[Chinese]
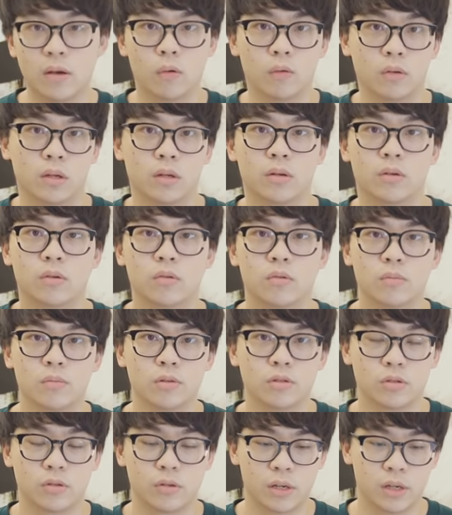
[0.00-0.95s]
有的，我
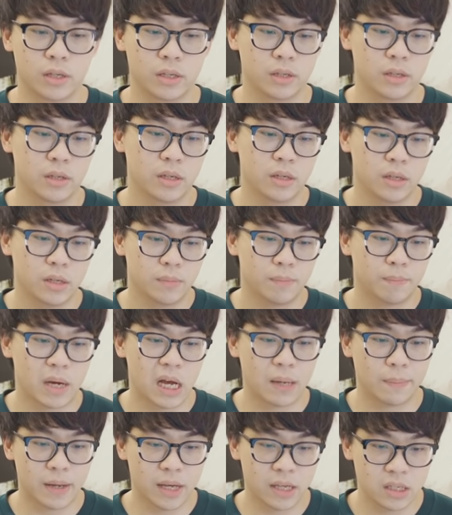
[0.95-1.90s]
们就会
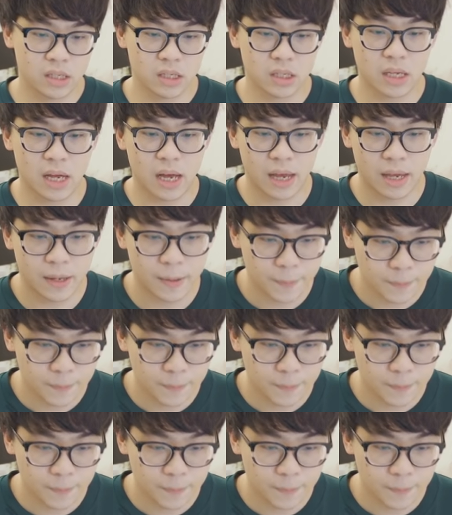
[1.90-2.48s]
把它买起来。